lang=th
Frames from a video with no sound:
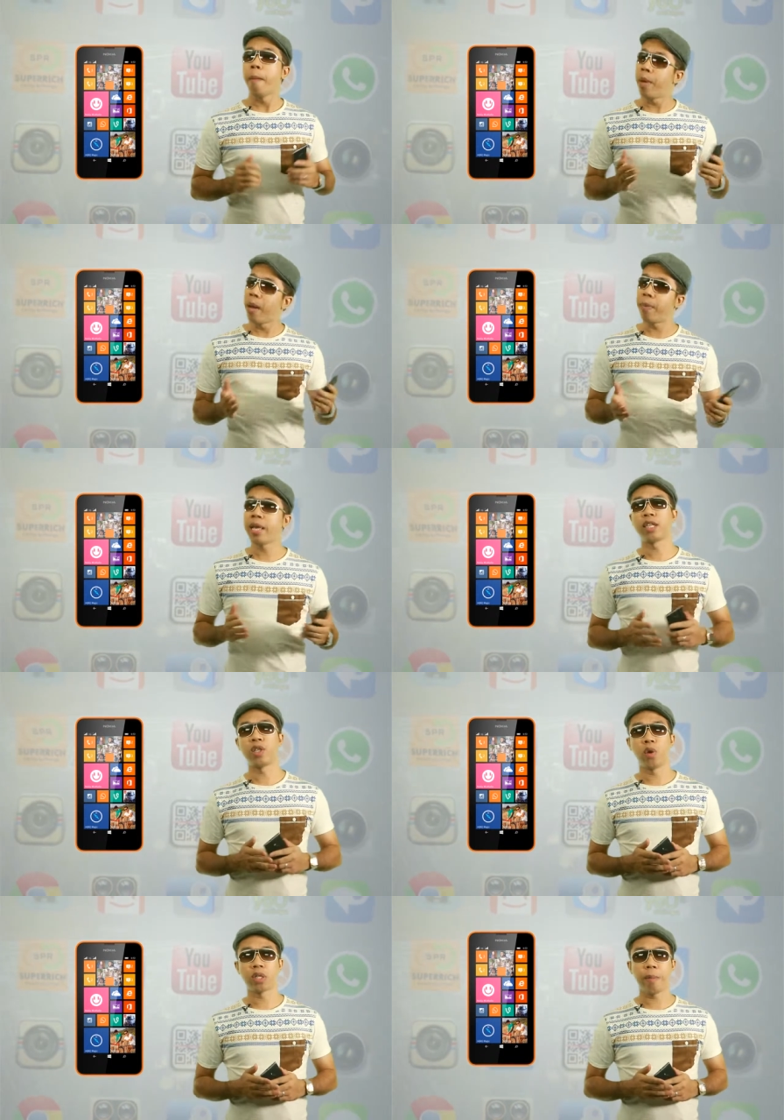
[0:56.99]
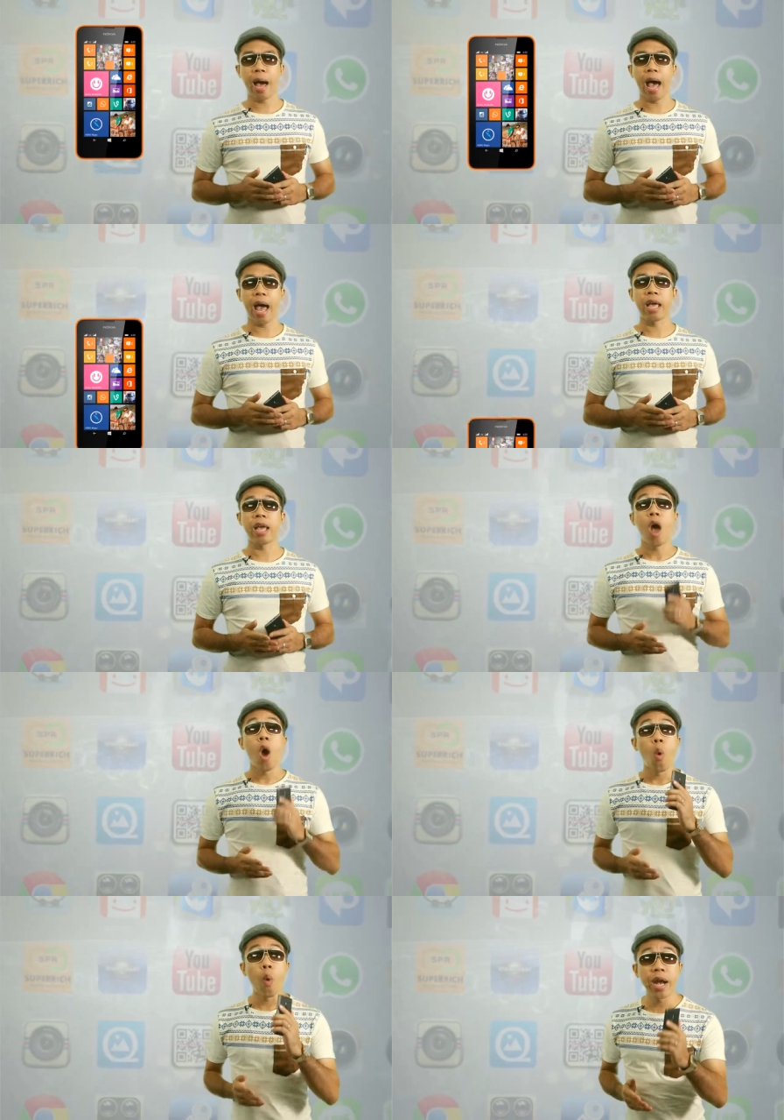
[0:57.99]
เป็นไปอย่างสะดวกสบาย
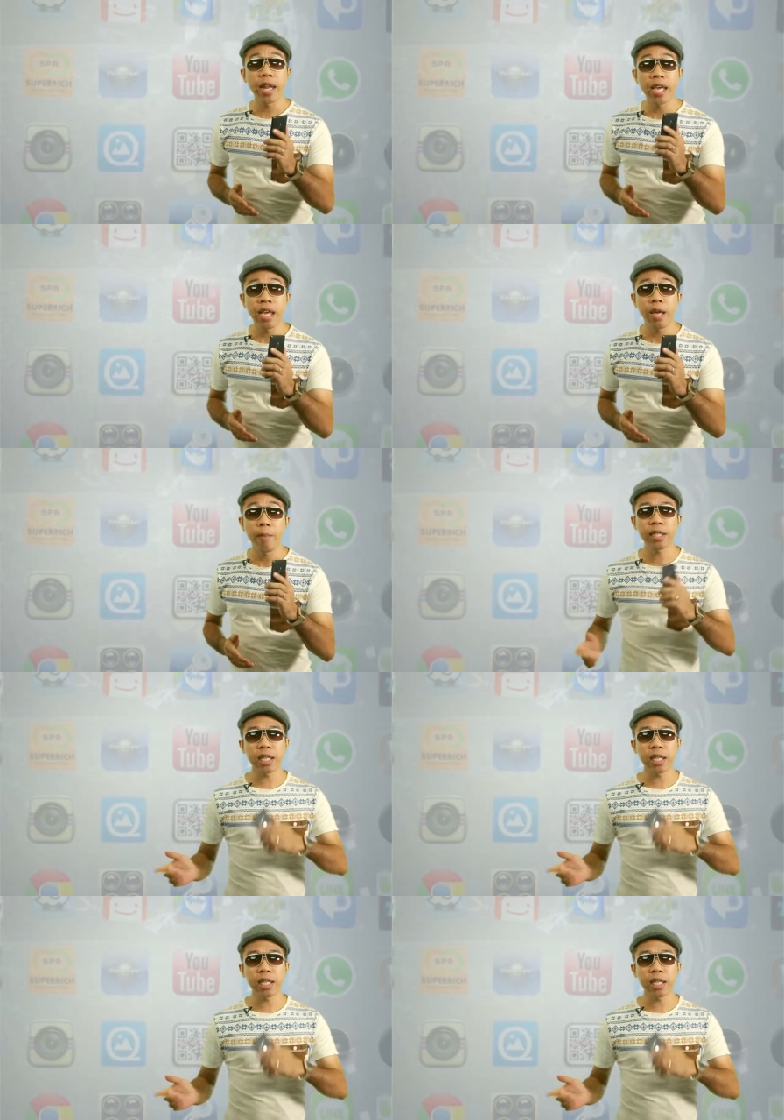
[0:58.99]
วันนี้มิ